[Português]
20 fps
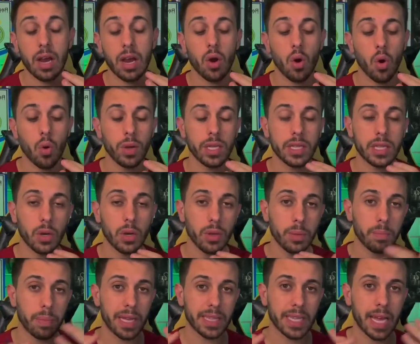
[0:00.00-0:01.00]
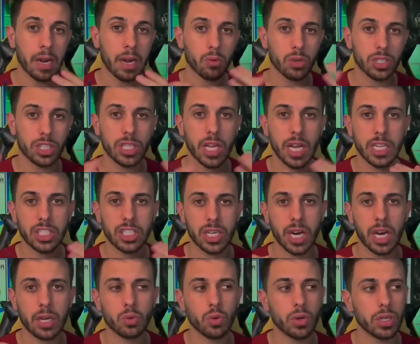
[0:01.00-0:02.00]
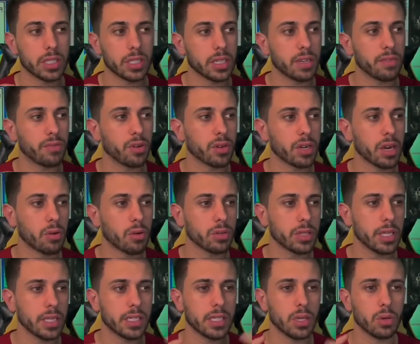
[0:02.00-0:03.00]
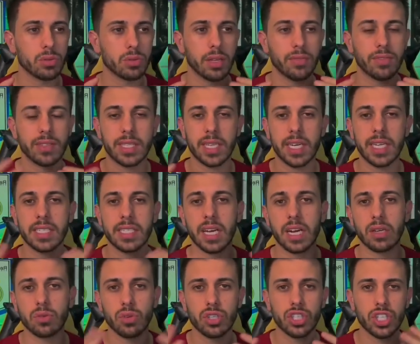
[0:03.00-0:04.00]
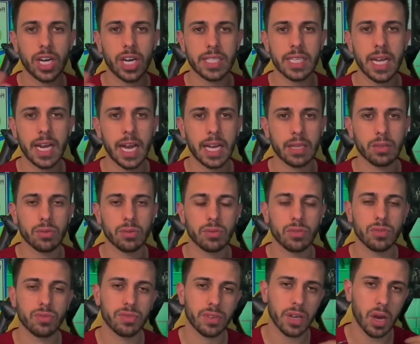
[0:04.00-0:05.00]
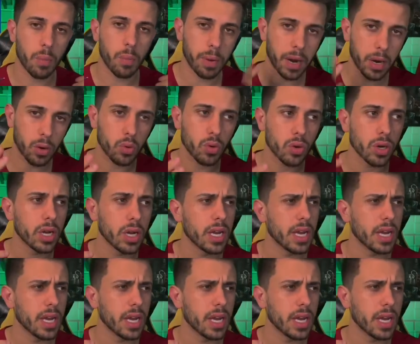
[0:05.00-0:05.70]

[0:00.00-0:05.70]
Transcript: ou então empatar na quantidade de cartões, que foi o que aconteceu. Teve três cartões de cada lado, no final pagou.